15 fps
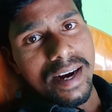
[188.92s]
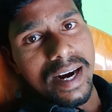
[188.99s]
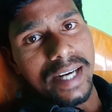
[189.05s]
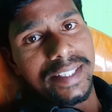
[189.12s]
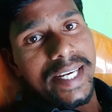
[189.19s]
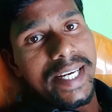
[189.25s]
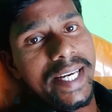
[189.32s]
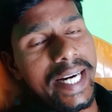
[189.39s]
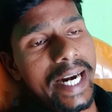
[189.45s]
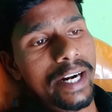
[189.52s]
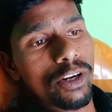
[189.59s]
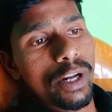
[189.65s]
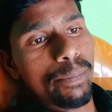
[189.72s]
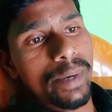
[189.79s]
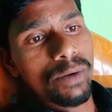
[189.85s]
అదే ఈ రెండో
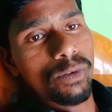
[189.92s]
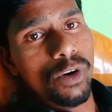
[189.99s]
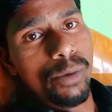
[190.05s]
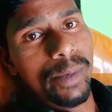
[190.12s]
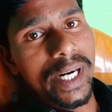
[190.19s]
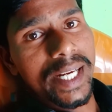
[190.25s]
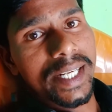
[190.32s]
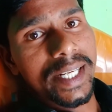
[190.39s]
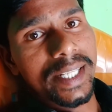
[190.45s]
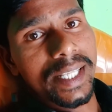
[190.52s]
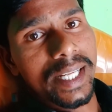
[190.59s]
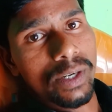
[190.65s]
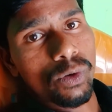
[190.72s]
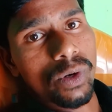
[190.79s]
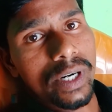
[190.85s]
నెంబర్ ఓపెన్ అయ్యింది
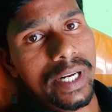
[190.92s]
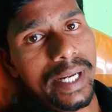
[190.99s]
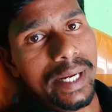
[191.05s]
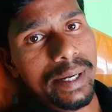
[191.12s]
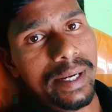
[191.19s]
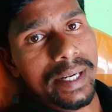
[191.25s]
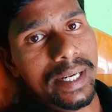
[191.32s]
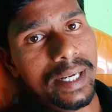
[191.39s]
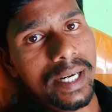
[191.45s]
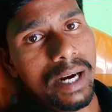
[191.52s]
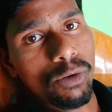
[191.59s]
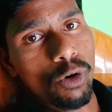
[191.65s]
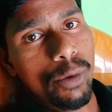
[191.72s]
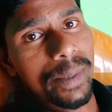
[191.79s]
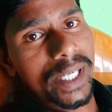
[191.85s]
అనుకోండి
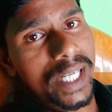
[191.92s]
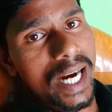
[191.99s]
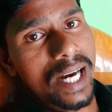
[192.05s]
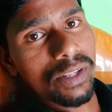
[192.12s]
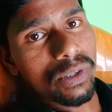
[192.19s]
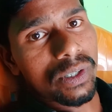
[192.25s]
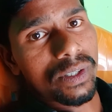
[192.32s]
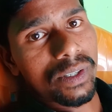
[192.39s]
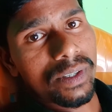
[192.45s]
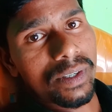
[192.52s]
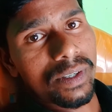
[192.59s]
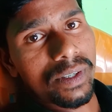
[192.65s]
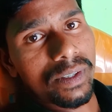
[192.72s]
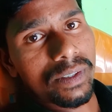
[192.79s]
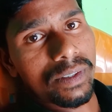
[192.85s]
ఓపెన్ కాదు
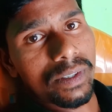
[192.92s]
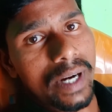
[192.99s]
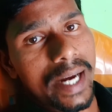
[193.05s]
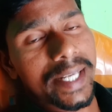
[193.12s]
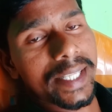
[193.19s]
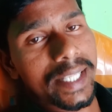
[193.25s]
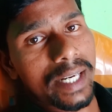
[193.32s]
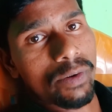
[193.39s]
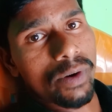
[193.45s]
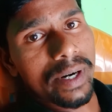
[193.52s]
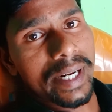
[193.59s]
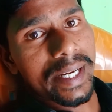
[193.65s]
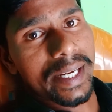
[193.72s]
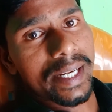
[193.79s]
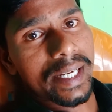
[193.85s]

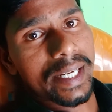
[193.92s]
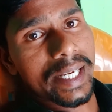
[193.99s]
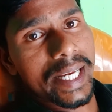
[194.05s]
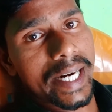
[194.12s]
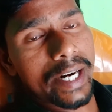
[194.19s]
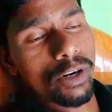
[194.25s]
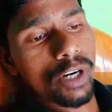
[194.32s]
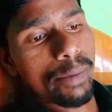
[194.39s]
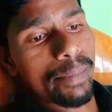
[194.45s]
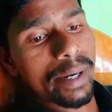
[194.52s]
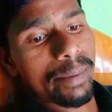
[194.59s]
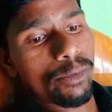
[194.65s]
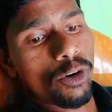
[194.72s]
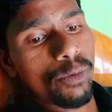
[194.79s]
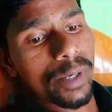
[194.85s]
అయిందనుకోండి ఈ రెండో నెంబర్
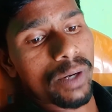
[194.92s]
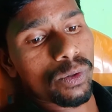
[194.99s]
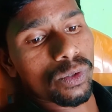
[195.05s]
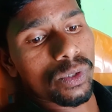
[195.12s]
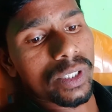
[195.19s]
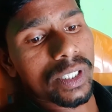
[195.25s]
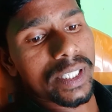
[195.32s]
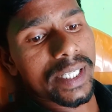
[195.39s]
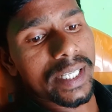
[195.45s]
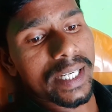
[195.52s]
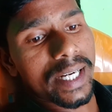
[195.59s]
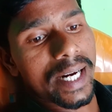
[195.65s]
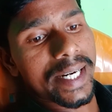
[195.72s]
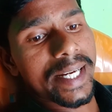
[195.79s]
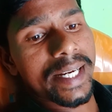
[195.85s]
ఓపెన్ అవుతుంది
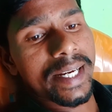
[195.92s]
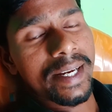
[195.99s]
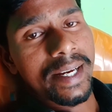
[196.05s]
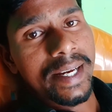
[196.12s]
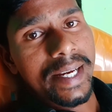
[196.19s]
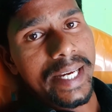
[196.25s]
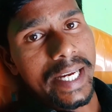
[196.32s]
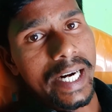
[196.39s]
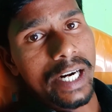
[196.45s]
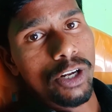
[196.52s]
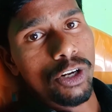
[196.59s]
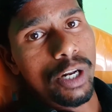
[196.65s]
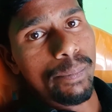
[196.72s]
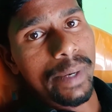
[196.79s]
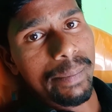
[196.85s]
అని ఈ రెండో
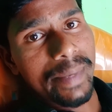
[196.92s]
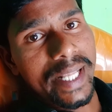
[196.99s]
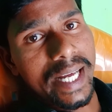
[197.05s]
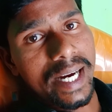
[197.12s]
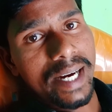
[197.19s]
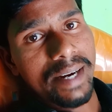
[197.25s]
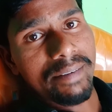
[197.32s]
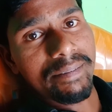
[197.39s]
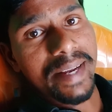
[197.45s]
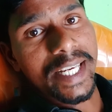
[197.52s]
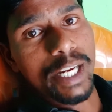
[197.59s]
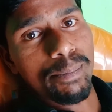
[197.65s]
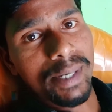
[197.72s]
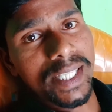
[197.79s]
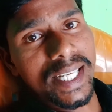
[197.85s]
నెంబర్ మీద
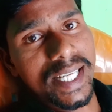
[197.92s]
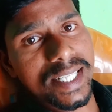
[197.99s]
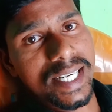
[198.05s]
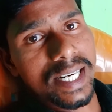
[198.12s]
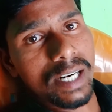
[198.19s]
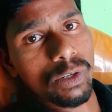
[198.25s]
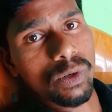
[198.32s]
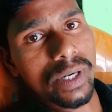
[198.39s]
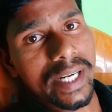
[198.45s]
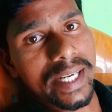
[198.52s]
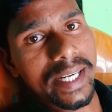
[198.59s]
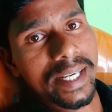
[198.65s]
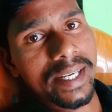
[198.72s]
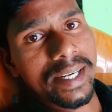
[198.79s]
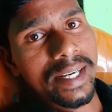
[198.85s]
వెయ్యి మంది వేసినారనుకోండి
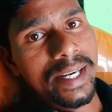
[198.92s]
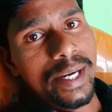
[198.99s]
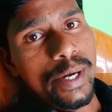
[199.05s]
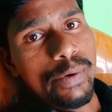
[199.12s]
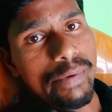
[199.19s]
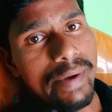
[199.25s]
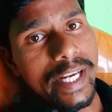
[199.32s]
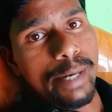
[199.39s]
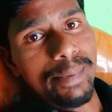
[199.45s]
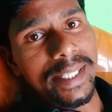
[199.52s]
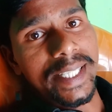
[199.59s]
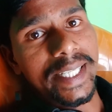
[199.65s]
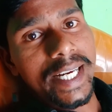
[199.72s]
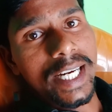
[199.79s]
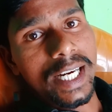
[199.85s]
వెయ్యి
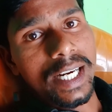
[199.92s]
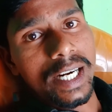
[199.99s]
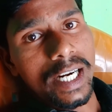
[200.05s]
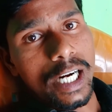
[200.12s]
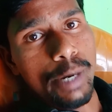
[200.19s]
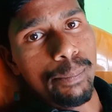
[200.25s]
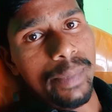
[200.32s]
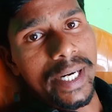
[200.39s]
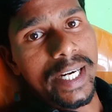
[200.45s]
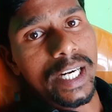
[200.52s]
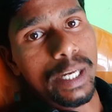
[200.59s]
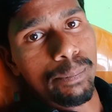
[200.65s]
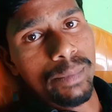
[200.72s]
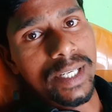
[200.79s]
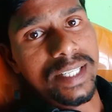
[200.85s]
మందికి కంపెనీ
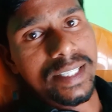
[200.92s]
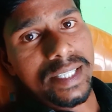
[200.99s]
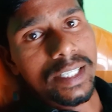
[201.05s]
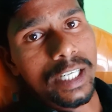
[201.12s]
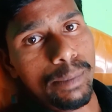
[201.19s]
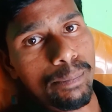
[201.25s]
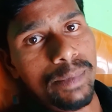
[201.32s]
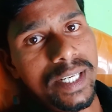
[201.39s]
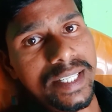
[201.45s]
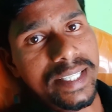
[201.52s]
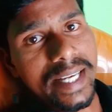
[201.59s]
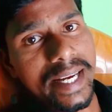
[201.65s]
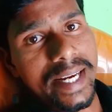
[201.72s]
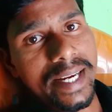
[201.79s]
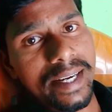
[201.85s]
డబ్బులు ఇస్ డబ్బులు
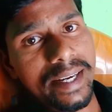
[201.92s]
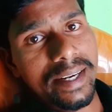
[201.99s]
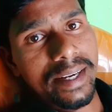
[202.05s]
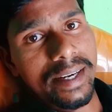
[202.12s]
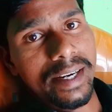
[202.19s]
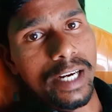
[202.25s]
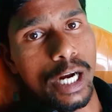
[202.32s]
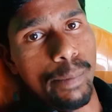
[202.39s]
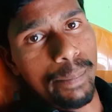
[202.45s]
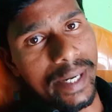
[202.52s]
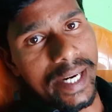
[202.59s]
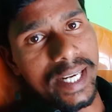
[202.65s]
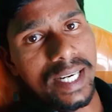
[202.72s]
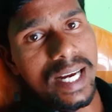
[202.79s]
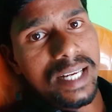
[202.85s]
ఇస్తే
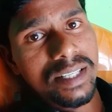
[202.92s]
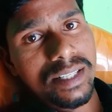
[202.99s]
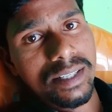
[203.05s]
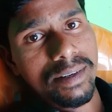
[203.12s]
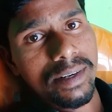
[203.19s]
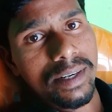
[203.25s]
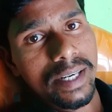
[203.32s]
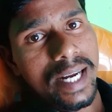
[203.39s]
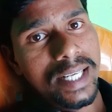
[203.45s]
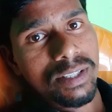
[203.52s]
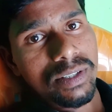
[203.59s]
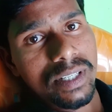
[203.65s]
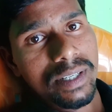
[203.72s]
కంపెనీకి లాస్ లాస్